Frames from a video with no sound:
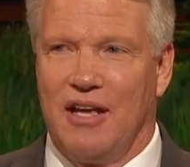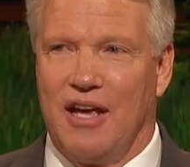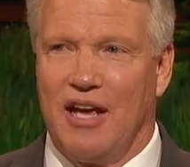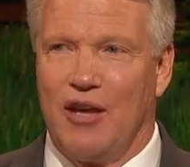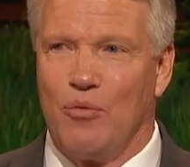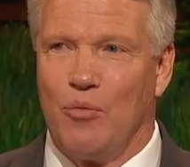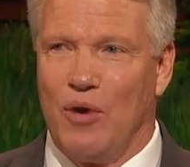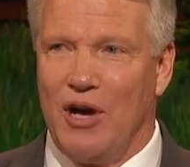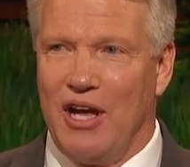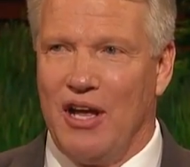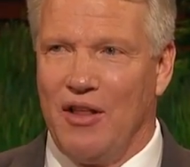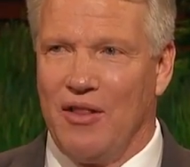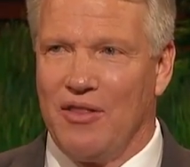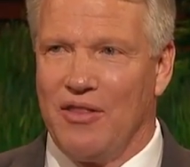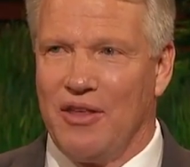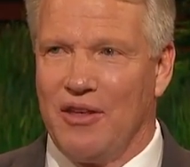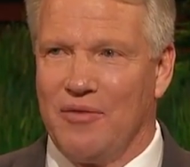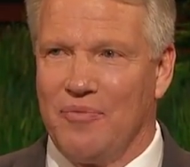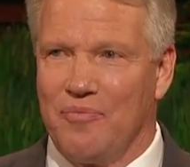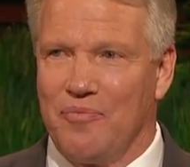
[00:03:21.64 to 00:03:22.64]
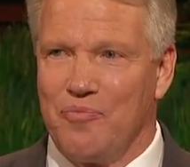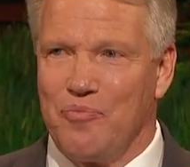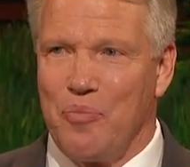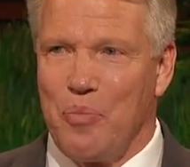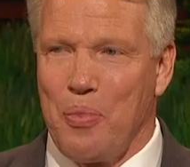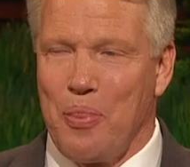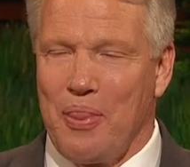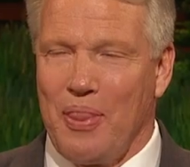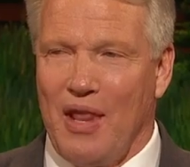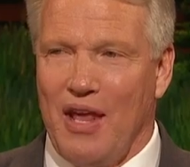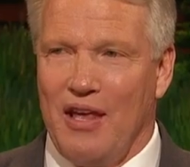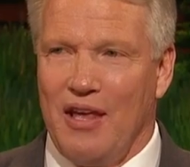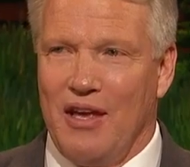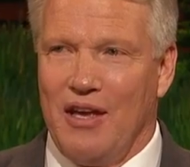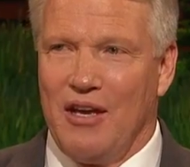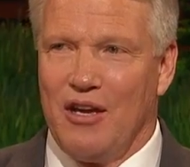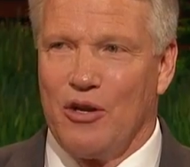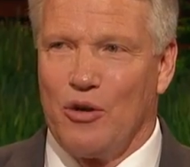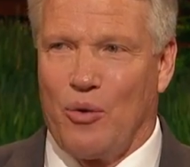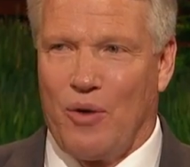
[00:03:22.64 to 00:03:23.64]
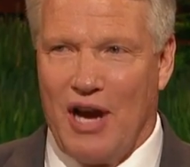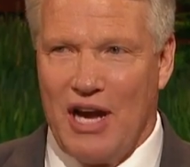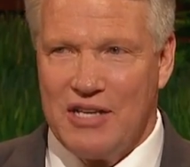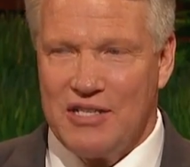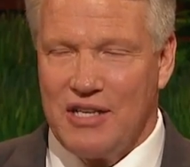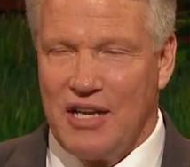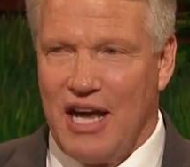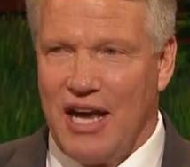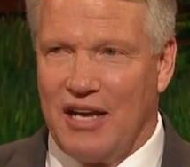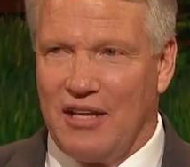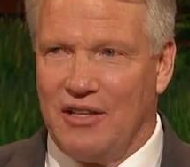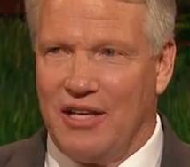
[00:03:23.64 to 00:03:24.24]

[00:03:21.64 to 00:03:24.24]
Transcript: Ми мирские руководители обретают